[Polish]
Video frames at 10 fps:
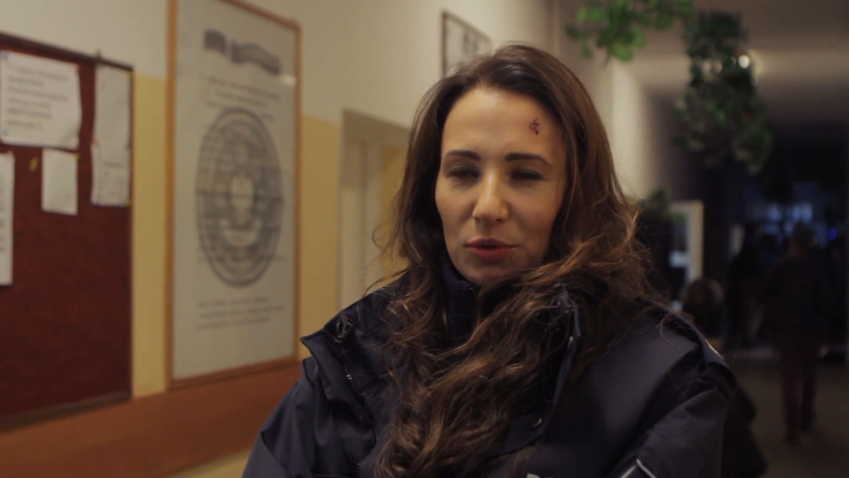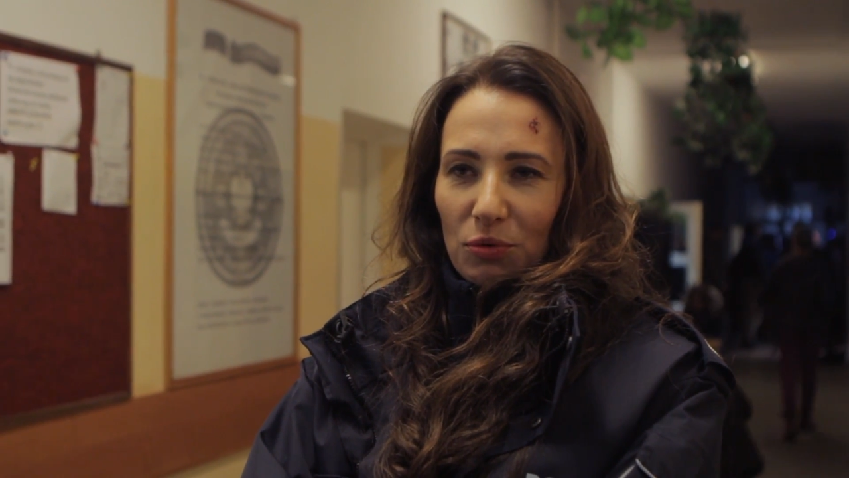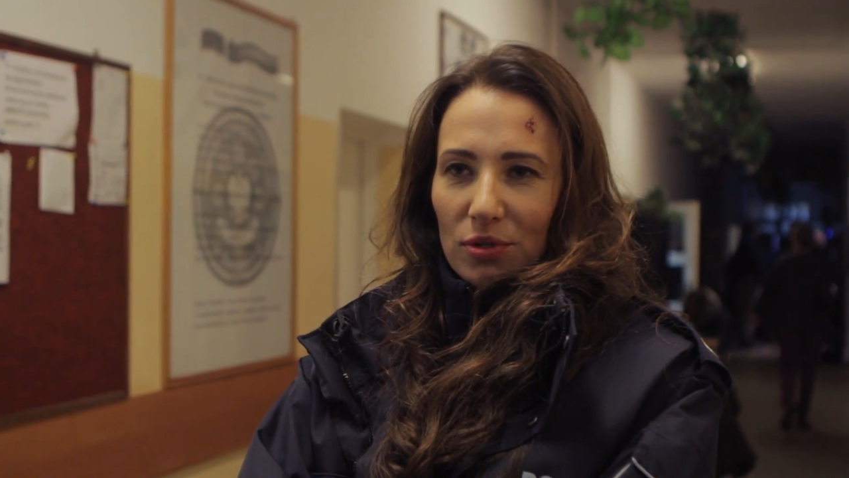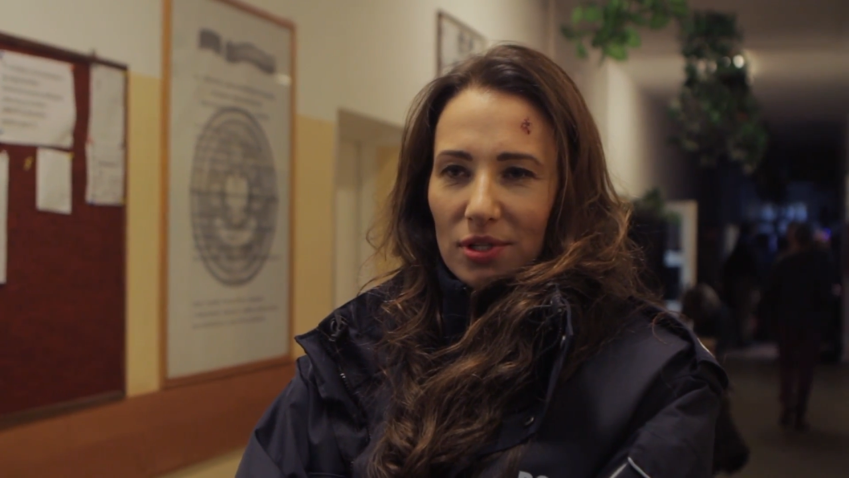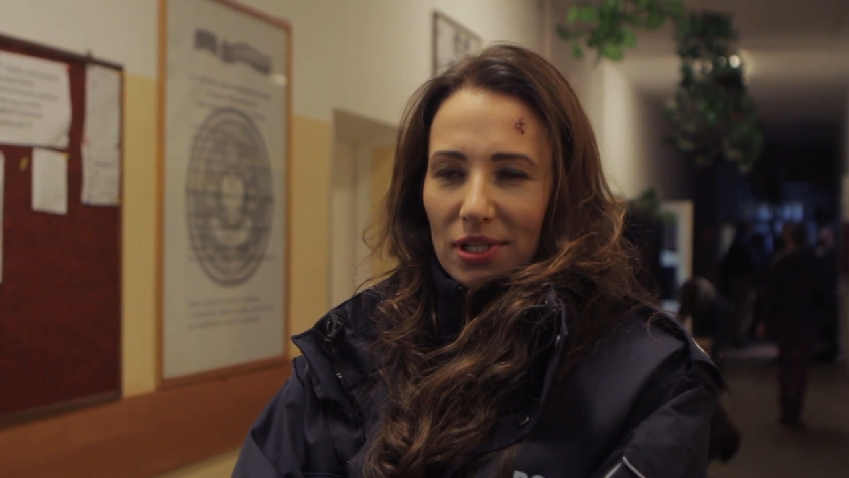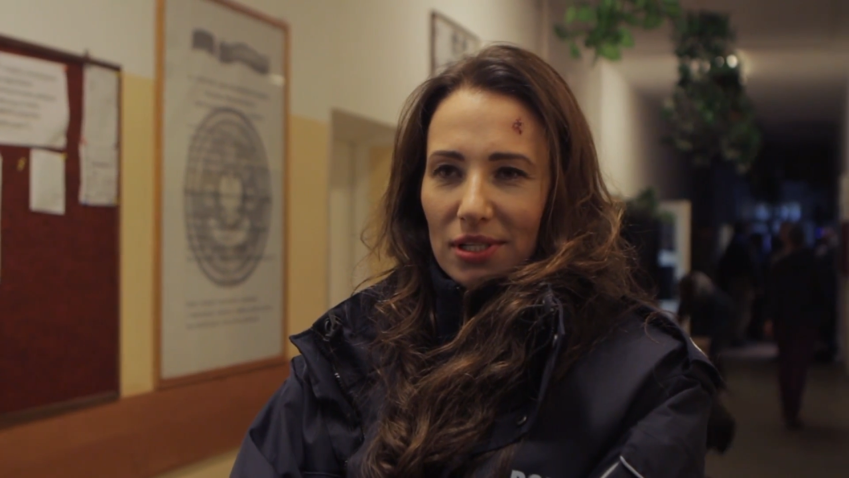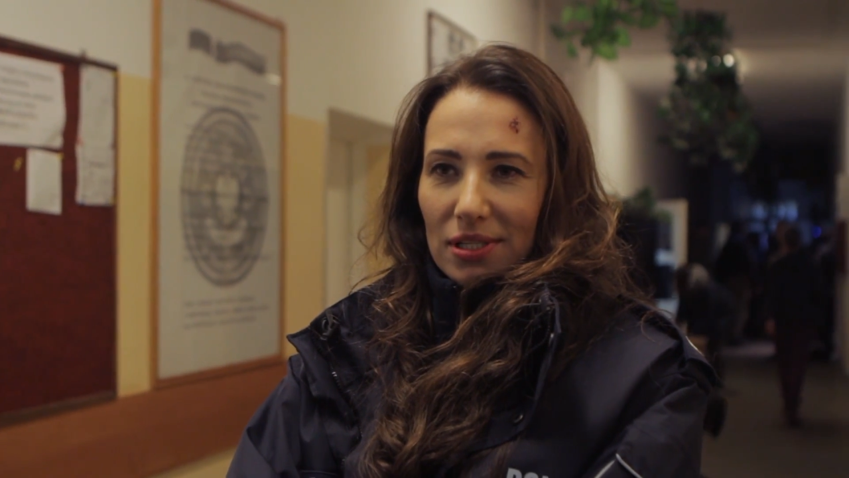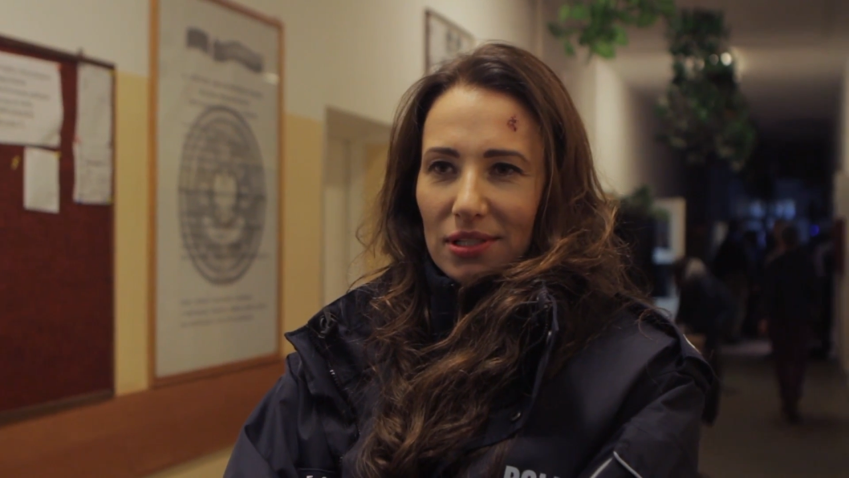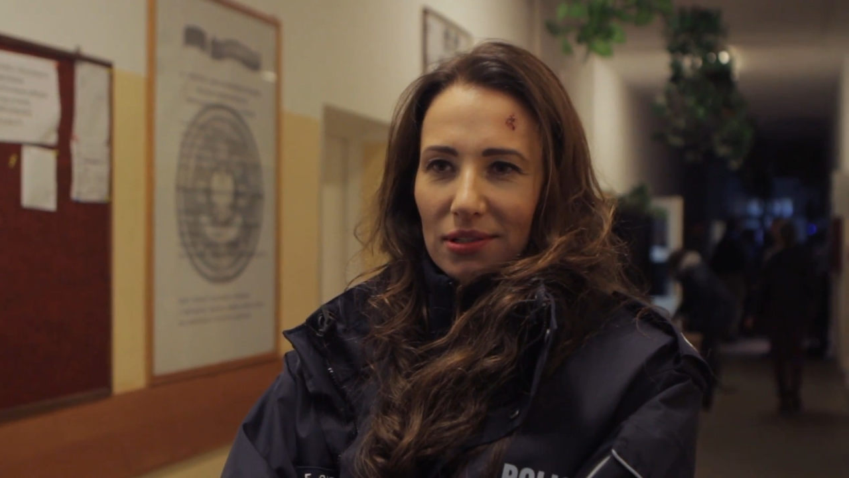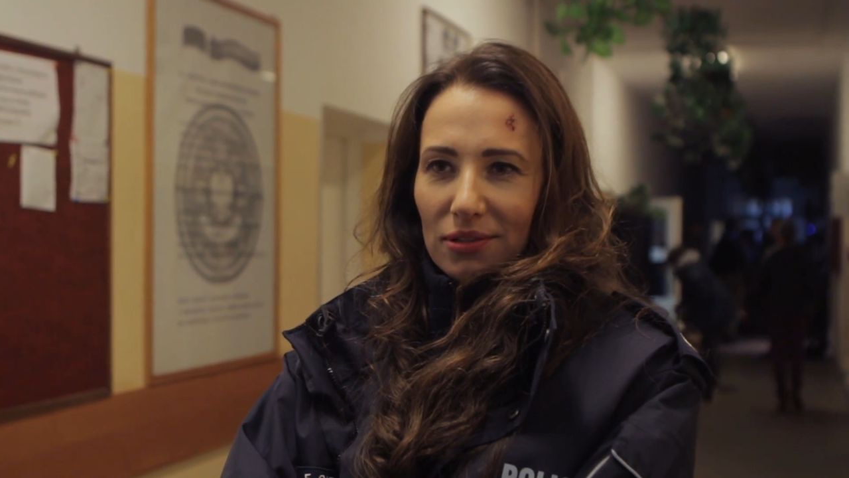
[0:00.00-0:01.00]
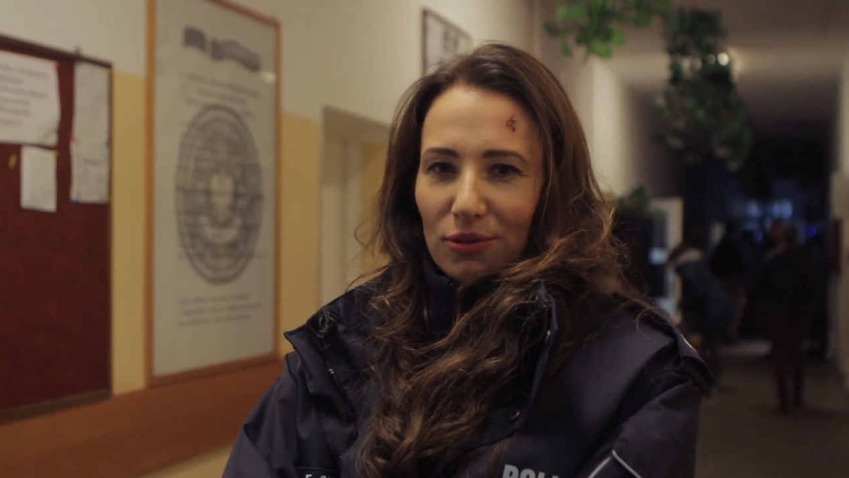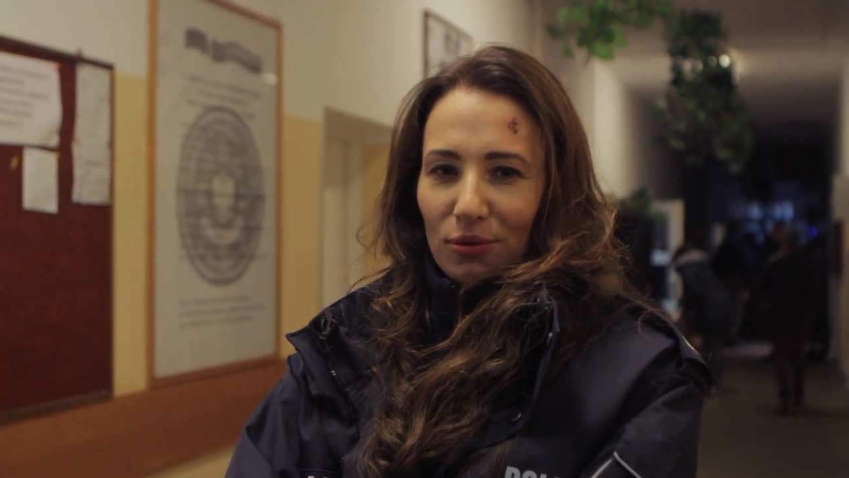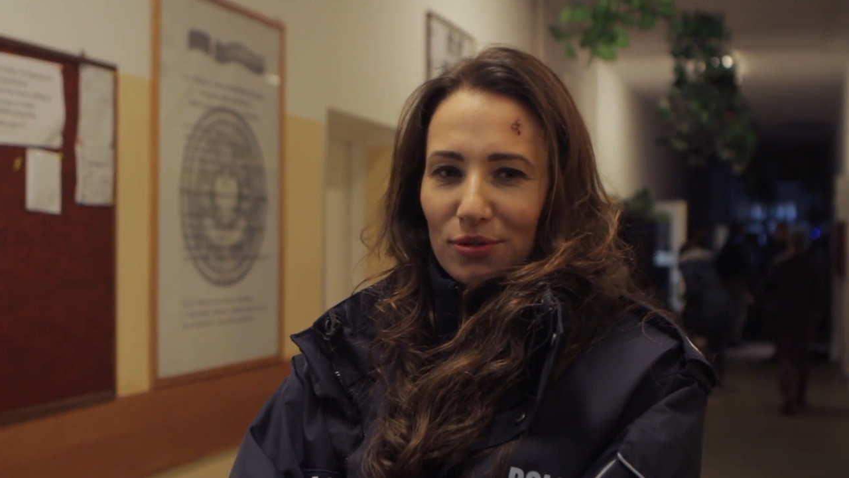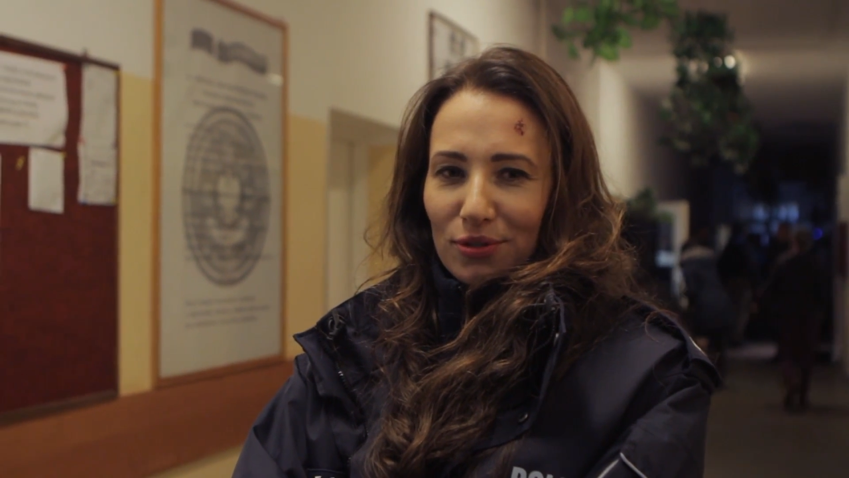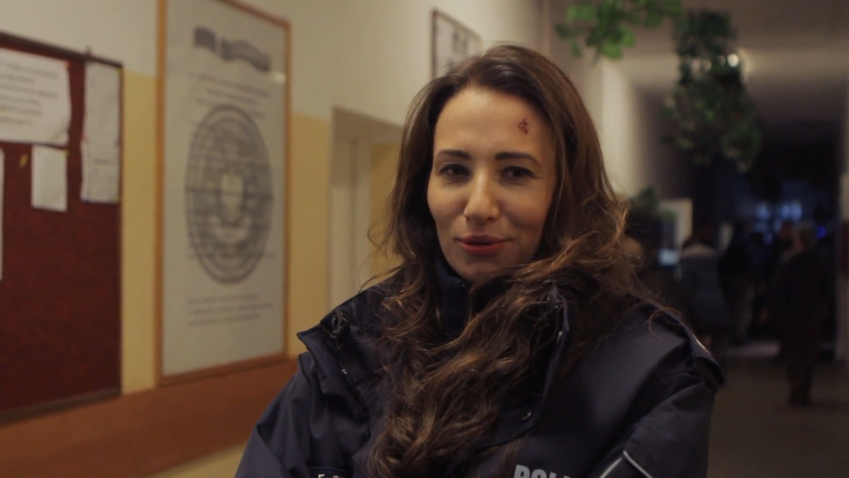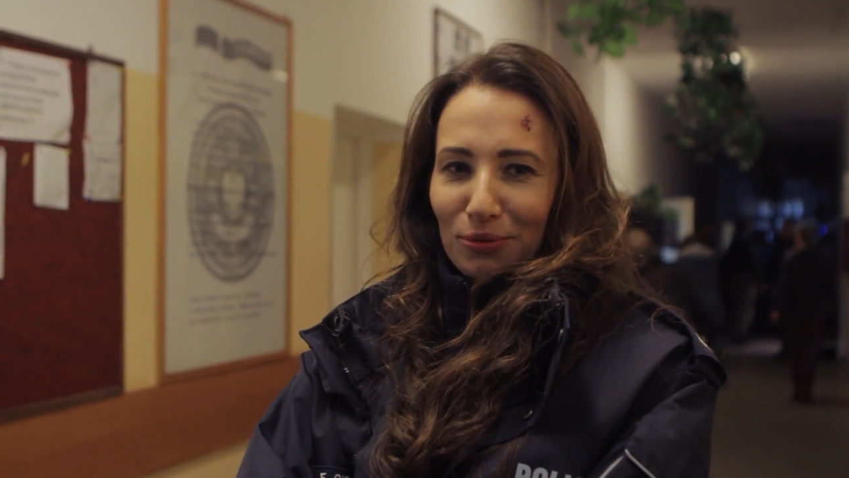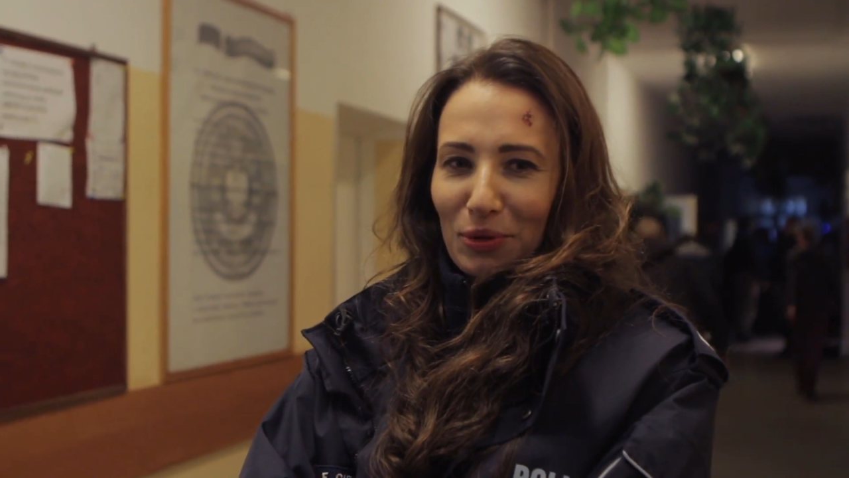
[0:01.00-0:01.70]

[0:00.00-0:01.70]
i miłosna jest y, tą stroną,